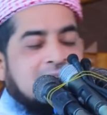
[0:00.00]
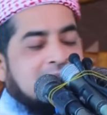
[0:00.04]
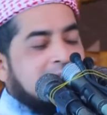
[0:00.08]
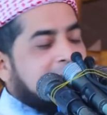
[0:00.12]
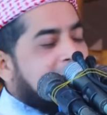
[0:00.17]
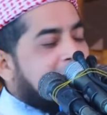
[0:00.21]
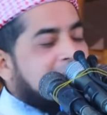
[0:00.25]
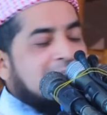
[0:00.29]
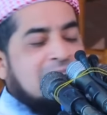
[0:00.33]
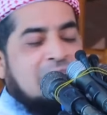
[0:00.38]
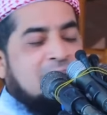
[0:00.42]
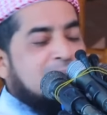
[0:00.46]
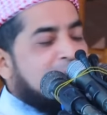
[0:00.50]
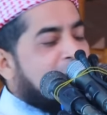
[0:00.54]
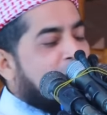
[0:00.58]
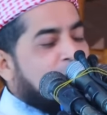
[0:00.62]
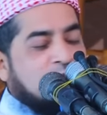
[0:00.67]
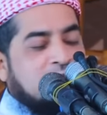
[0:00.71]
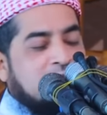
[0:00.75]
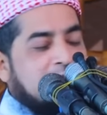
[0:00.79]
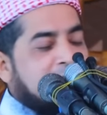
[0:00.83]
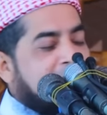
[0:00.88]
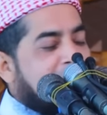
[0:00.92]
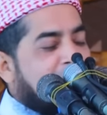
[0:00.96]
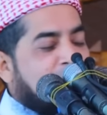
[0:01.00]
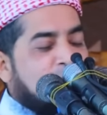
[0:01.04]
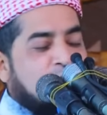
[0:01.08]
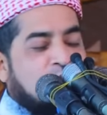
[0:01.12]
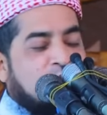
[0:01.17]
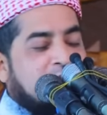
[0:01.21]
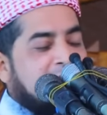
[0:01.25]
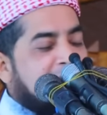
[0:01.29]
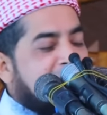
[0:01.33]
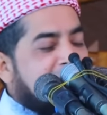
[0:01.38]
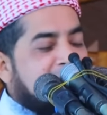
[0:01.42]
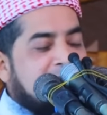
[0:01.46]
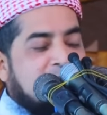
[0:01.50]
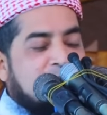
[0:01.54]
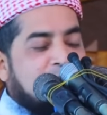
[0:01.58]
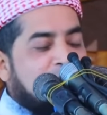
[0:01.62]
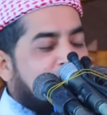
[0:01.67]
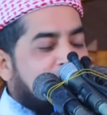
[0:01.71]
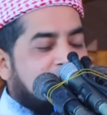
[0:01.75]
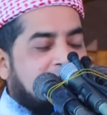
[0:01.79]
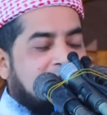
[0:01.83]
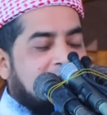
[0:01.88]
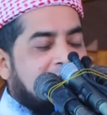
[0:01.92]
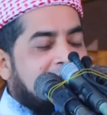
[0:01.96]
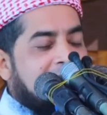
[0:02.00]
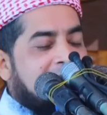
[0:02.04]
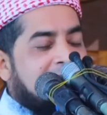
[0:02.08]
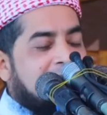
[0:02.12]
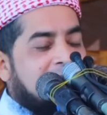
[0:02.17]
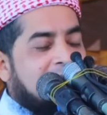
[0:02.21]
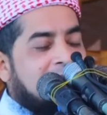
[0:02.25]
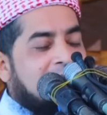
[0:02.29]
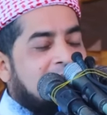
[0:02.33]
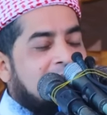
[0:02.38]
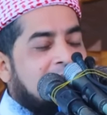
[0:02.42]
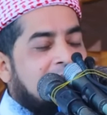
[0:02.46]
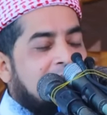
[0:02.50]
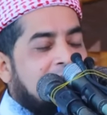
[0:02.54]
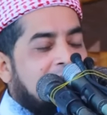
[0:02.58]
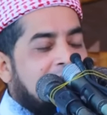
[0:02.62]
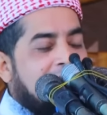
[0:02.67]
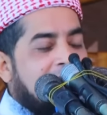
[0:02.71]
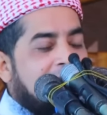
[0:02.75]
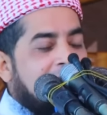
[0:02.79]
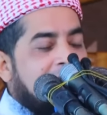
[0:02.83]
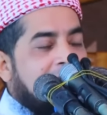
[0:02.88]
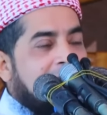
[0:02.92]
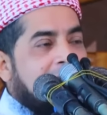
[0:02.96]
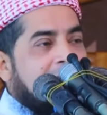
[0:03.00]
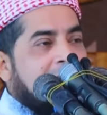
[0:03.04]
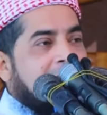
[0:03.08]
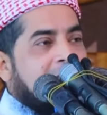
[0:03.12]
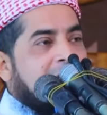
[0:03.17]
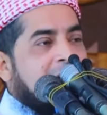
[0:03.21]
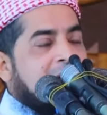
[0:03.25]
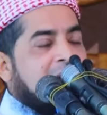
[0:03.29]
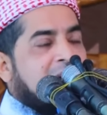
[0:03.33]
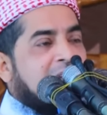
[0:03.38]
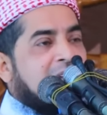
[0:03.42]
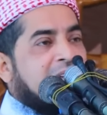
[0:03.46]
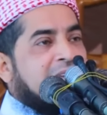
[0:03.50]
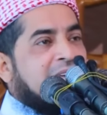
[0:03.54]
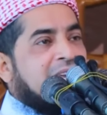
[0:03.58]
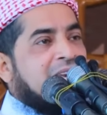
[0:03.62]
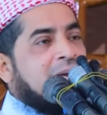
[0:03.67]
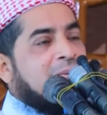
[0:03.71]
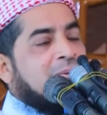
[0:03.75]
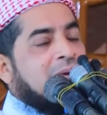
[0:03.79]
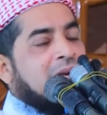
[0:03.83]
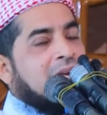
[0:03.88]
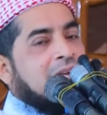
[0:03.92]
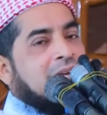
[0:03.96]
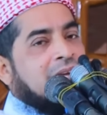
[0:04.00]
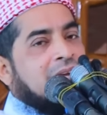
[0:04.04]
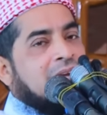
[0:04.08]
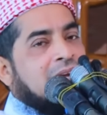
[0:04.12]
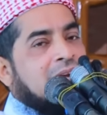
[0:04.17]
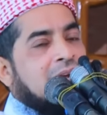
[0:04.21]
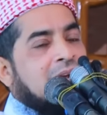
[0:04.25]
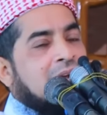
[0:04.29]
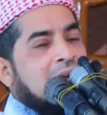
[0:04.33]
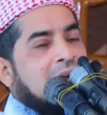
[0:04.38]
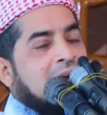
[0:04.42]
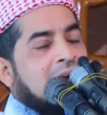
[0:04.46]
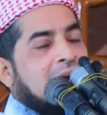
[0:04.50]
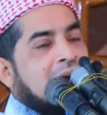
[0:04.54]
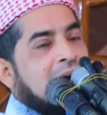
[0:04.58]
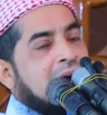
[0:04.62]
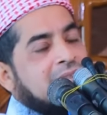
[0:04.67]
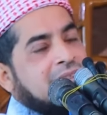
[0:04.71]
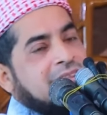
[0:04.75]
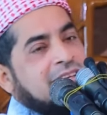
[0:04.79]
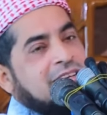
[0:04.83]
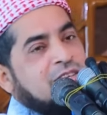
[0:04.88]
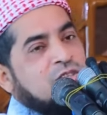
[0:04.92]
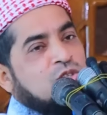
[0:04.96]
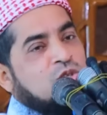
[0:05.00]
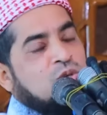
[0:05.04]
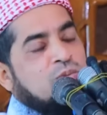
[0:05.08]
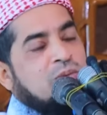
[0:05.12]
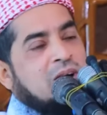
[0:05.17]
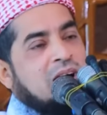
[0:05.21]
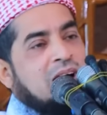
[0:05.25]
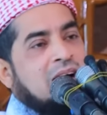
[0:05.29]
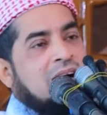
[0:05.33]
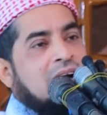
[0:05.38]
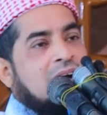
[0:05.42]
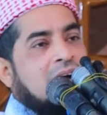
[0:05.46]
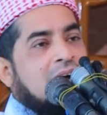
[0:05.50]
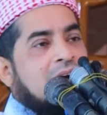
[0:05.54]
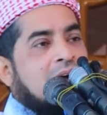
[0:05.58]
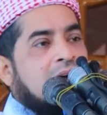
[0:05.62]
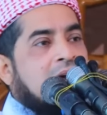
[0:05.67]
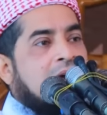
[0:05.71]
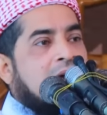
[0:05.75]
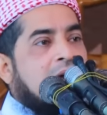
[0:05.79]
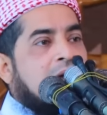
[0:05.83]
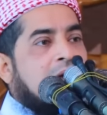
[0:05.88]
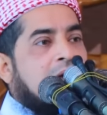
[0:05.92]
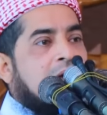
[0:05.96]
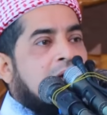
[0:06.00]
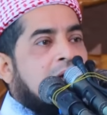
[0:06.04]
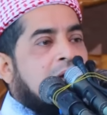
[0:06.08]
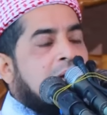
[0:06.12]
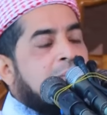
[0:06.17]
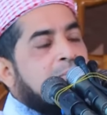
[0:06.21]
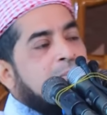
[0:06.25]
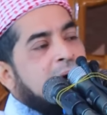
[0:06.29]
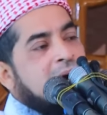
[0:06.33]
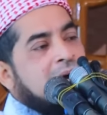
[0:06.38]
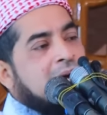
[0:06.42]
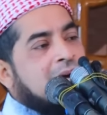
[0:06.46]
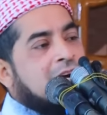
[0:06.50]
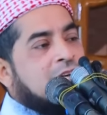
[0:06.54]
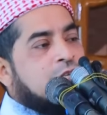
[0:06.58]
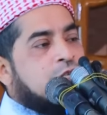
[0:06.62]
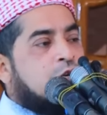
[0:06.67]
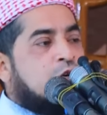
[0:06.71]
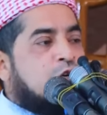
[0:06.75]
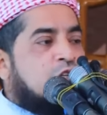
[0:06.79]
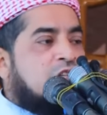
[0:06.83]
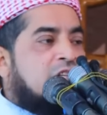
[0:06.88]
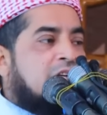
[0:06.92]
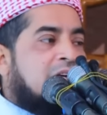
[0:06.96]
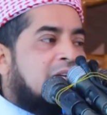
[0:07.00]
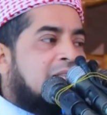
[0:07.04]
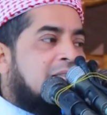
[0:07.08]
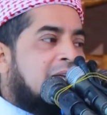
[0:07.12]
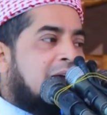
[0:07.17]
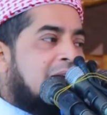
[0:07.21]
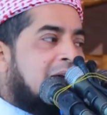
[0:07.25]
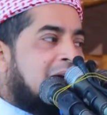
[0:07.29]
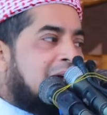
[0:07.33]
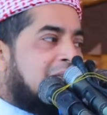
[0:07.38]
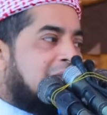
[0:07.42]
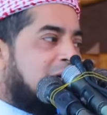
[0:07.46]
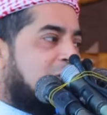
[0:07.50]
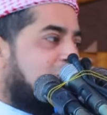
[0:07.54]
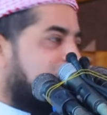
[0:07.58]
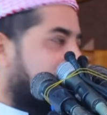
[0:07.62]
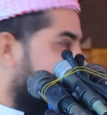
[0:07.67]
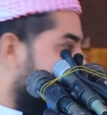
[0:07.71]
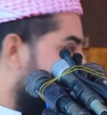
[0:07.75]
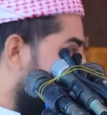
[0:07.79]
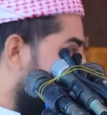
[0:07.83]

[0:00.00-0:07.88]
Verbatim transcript: তার সাথে আমরাও চাই না কোনো গ্যাঞ্জাম করতে তাকে নিরিবিলি খাতির জমা এই বাক্কা শহর থেকে তারা দাও